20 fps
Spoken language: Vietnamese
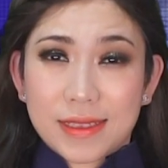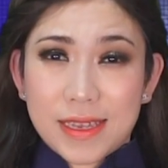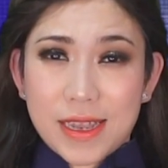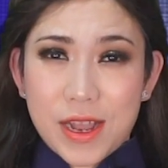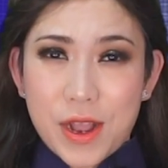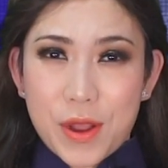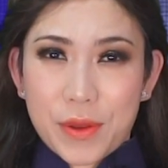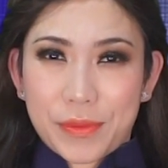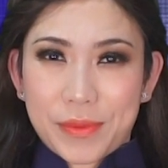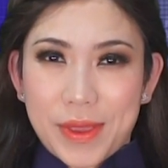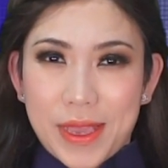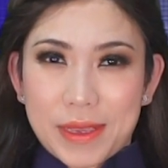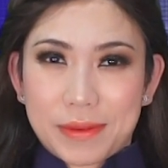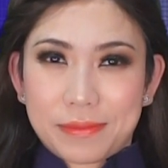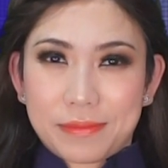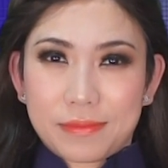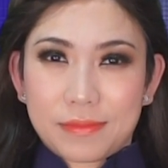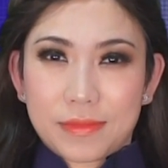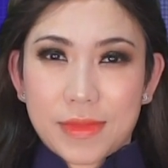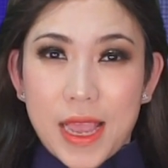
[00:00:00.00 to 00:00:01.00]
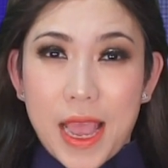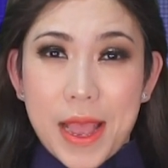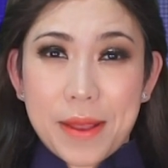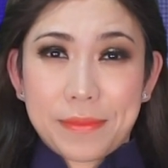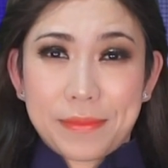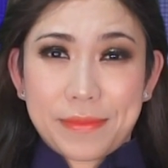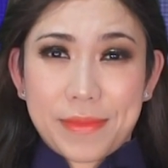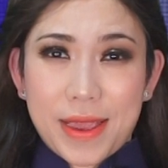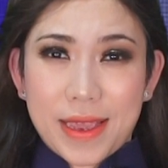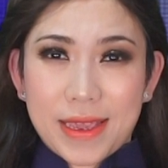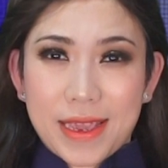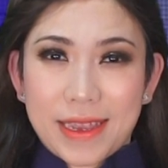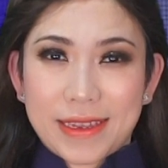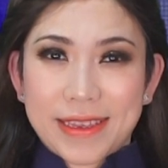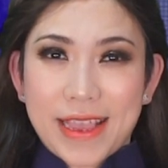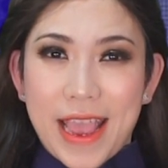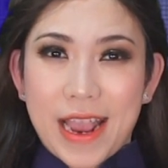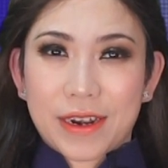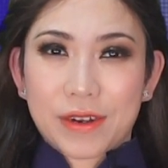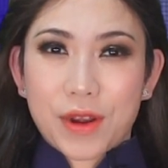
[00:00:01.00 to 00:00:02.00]
Thưa quý vị, Mỹ
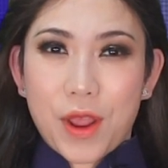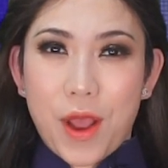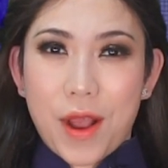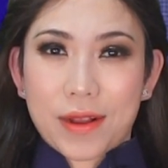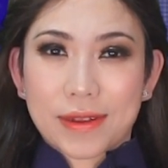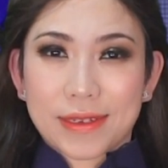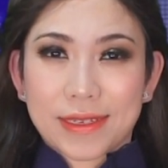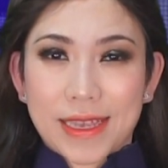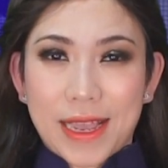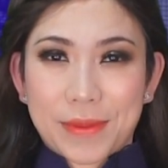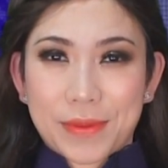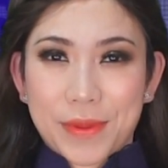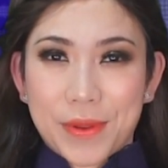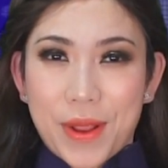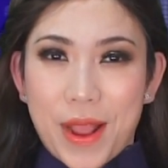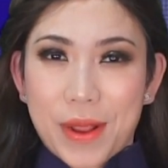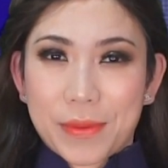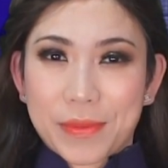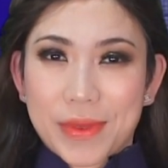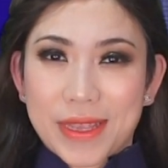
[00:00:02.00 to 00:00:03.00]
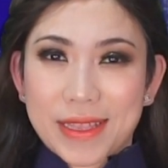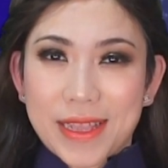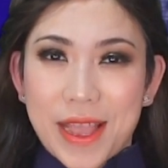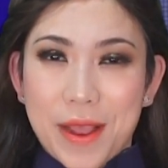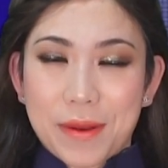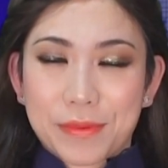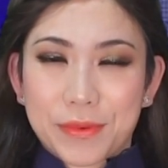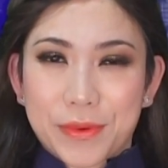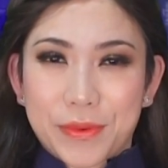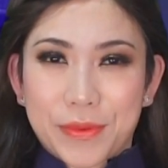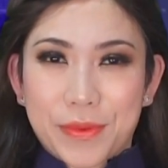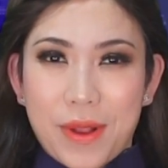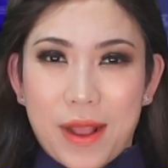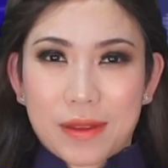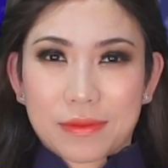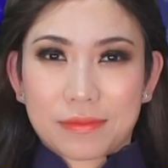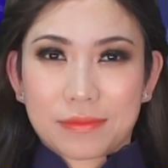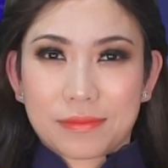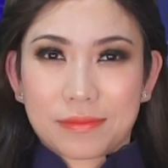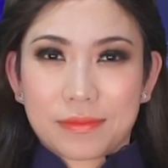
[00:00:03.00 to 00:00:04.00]
gián đoàn các tập đoàn viễn thông Trung
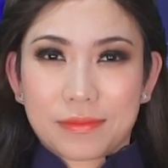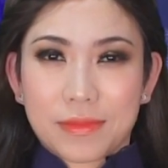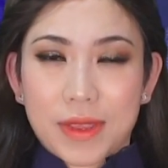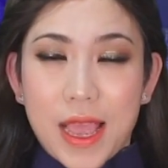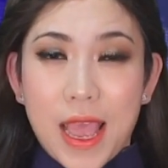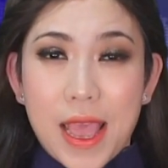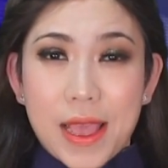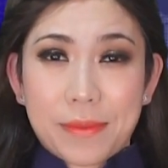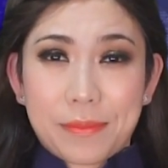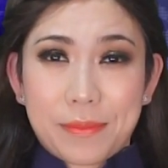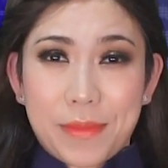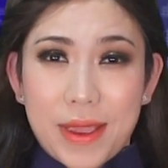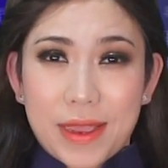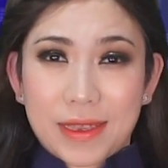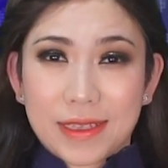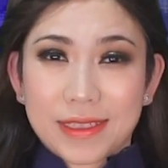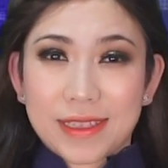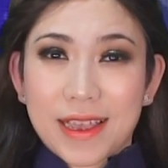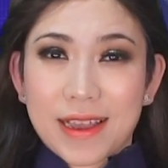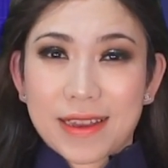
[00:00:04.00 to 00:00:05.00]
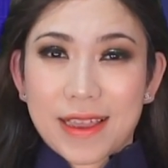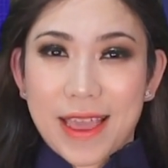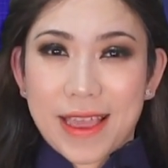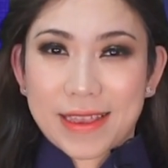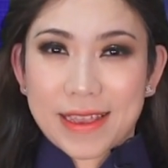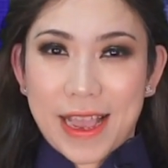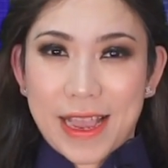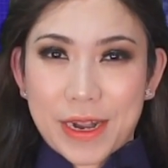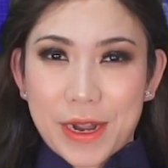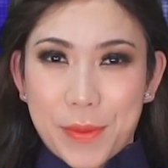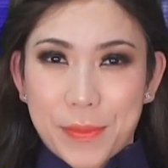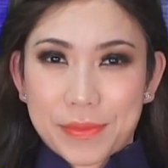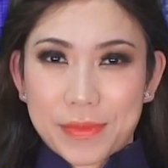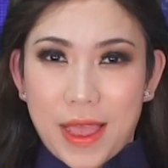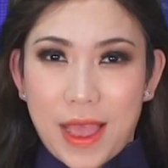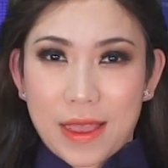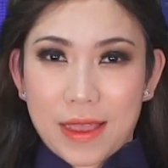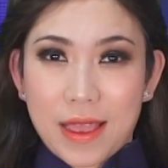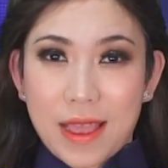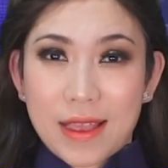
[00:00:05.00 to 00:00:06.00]
Quốc. Mỹ thực hiện các động
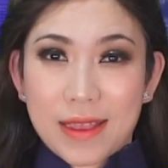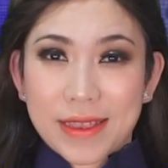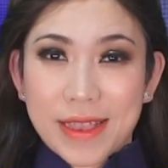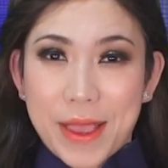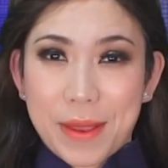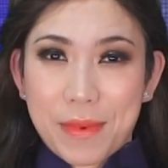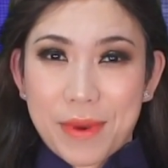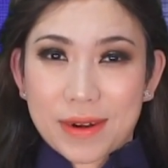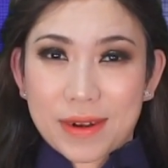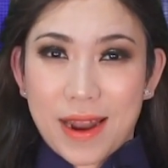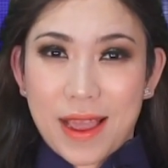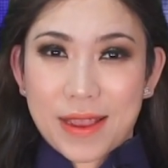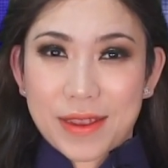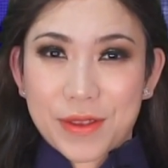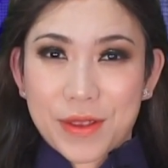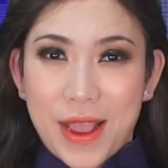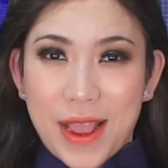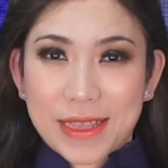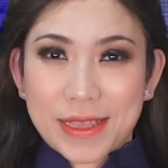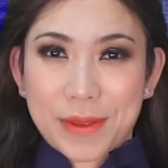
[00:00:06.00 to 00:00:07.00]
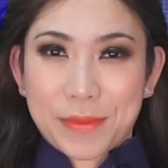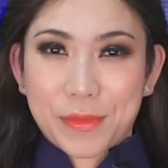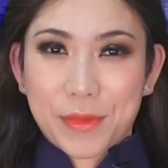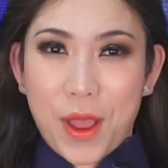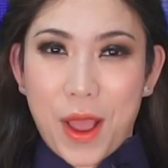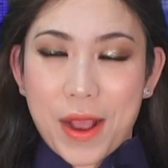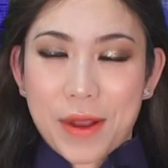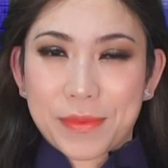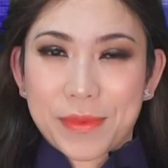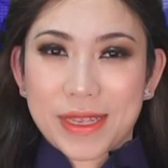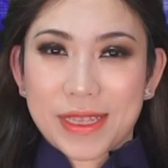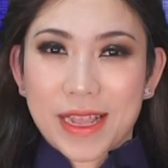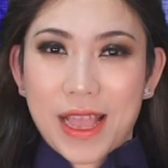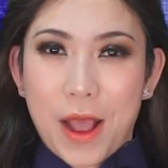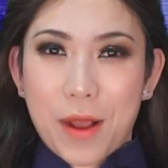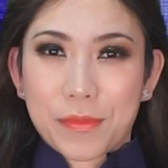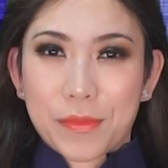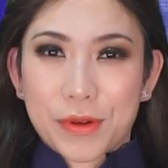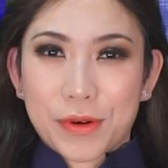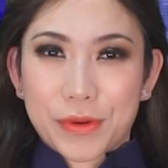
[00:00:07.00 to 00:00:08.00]
thái gây bất lợi cho hai tập đoàn viễn thông